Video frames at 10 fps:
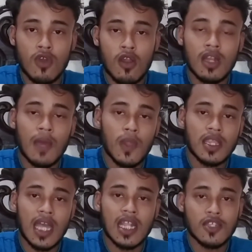তখন আপনি
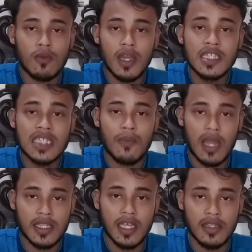তার সময় হিসাব
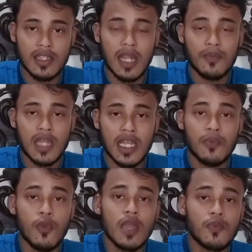রাখতেন তার তাকে
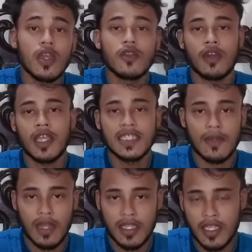পই পই করে হিসাব
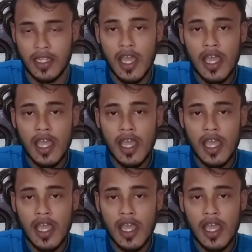রাখতেন